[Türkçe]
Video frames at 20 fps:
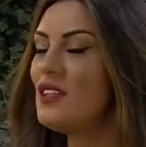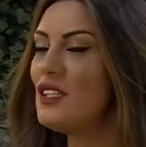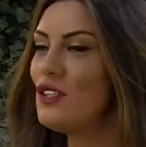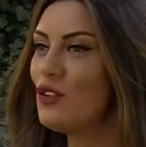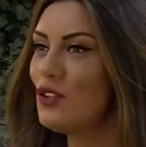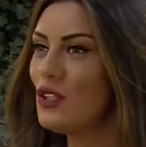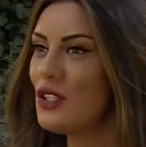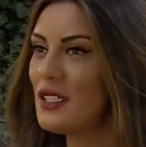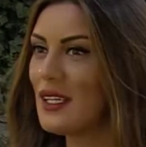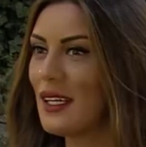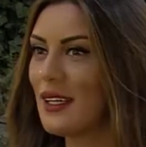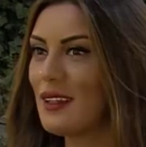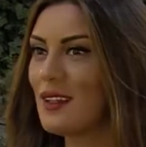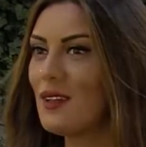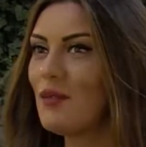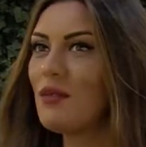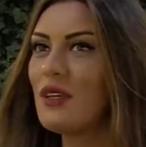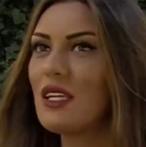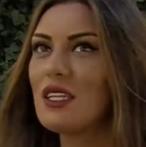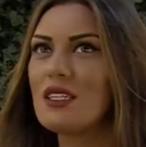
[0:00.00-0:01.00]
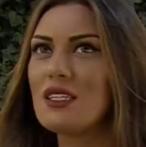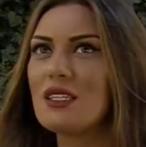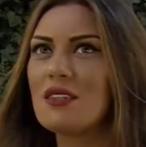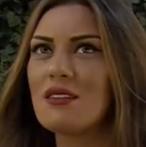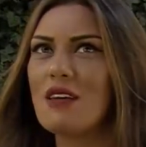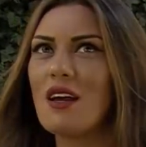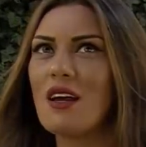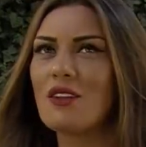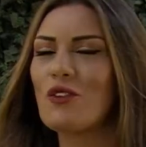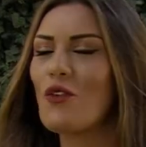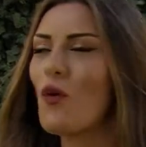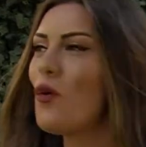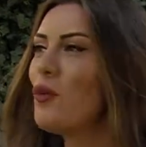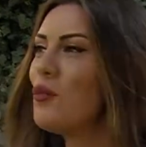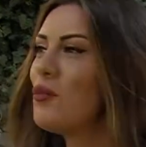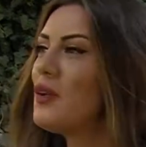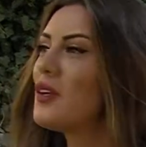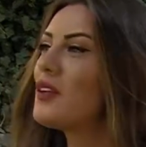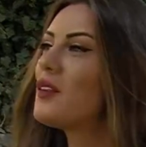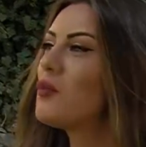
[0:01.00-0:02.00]
Videoyu çektim. Gece saat
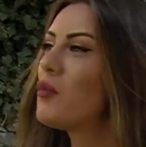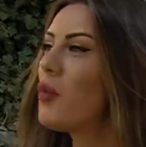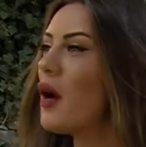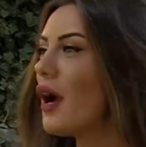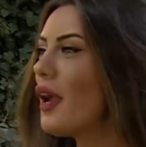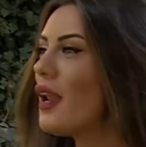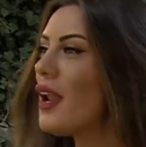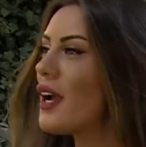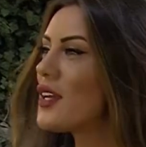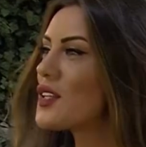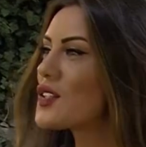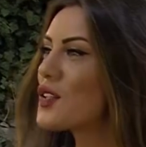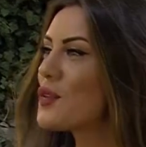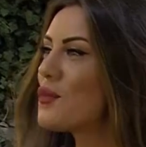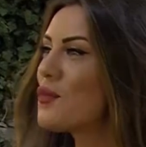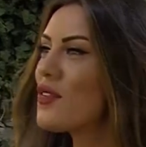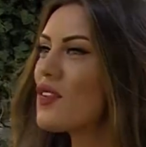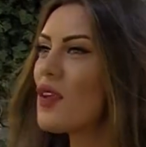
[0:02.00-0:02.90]
11'di paylaştım.